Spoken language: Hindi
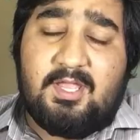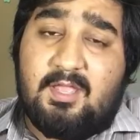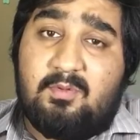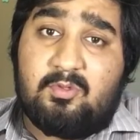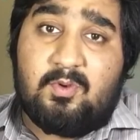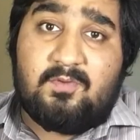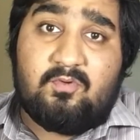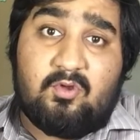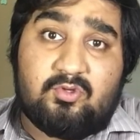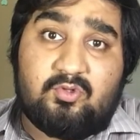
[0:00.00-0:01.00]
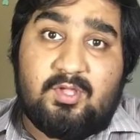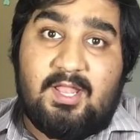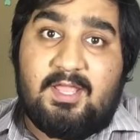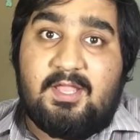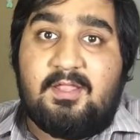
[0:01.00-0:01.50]
गेमिंग स्मार्टफोन लॉन्च तो किया
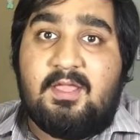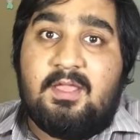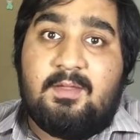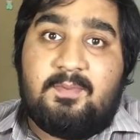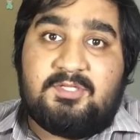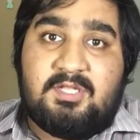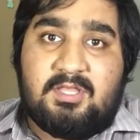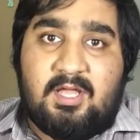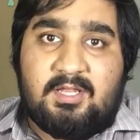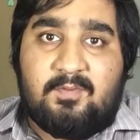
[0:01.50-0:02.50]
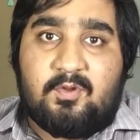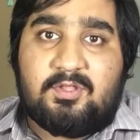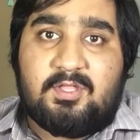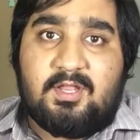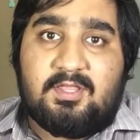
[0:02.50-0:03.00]
लेकिन पिछले साल के
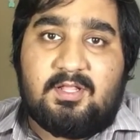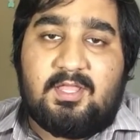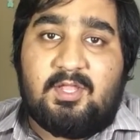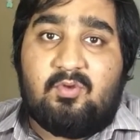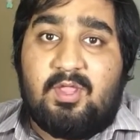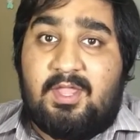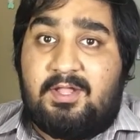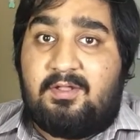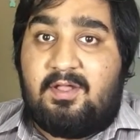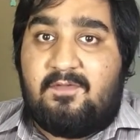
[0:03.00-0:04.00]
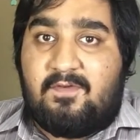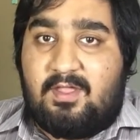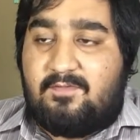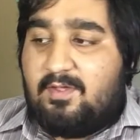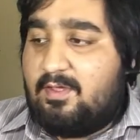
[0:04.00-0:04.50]
प्रोसेसर के साथ कह लो कि एट थर्टी
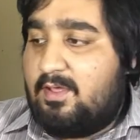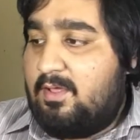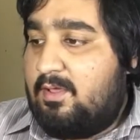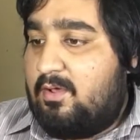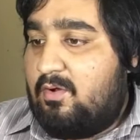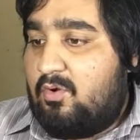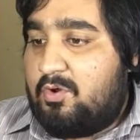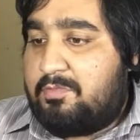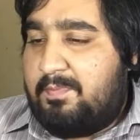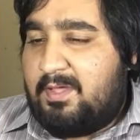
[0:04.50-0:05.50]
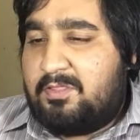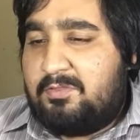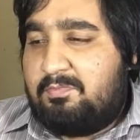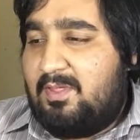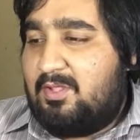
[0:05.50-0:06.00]
फाइव है और स्पेक्स
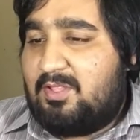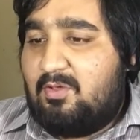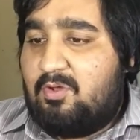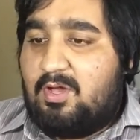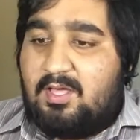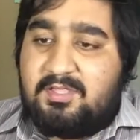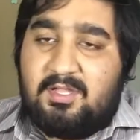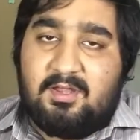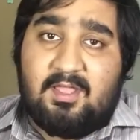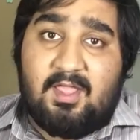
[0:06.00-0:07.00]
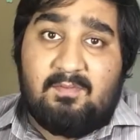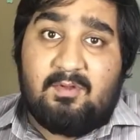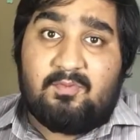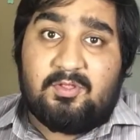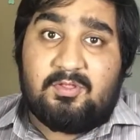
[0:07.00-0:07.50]
भी इतने कोई खास नहीं रखे
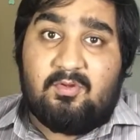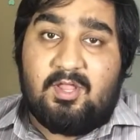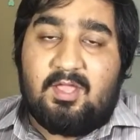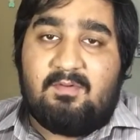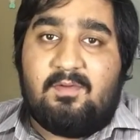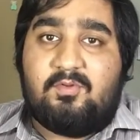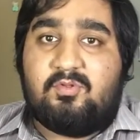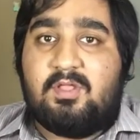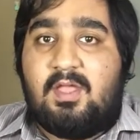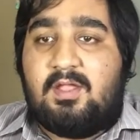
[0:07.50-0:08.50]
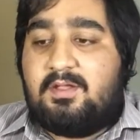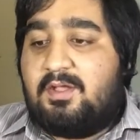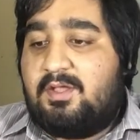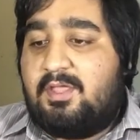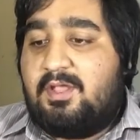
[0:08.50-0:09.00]
गेमिंग प्रोसेसर होने के बावजूद
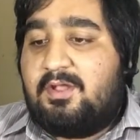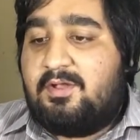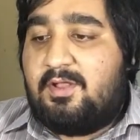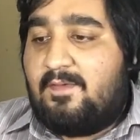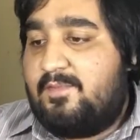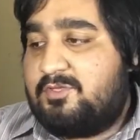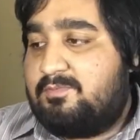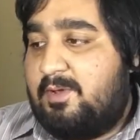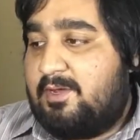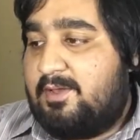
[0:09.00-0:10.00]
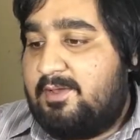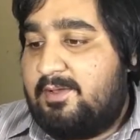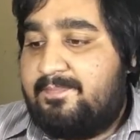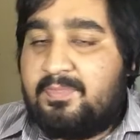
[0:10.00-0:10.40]
थर्टी एट हंड्रेड एम एच बैटरी है